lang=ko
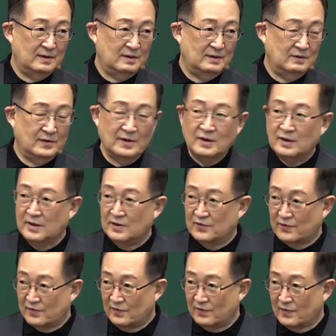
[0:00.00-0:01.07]

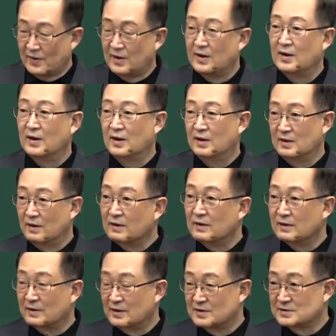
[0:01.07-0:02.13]
요한계시록에
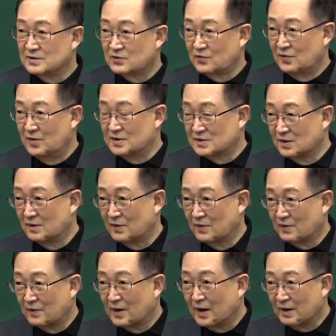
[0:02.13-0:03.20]
연결해서 주일
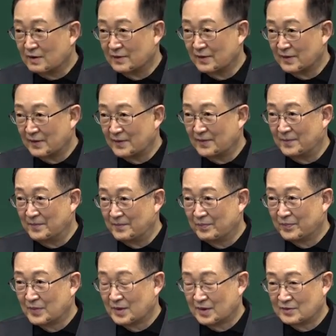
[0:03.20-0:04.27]
설교를 할 거예요.
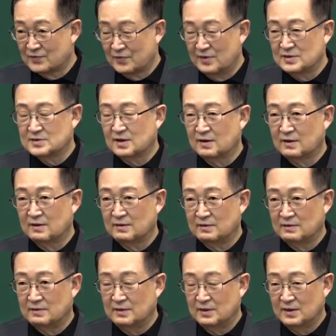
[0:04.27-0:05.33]
그러니까 주일
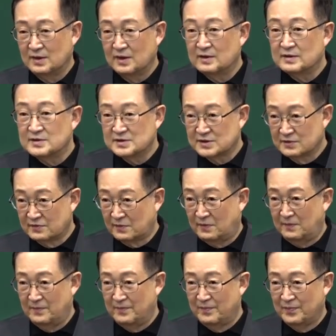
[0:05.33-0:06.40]
설교도 이런 식으로
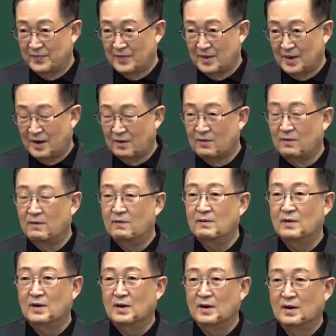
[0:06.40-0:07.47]
하고
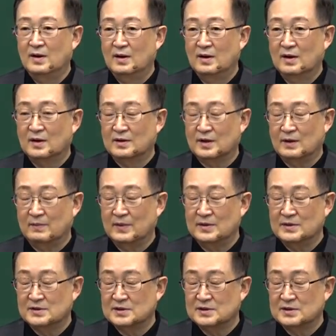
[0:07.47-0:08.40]
그 다음에 이제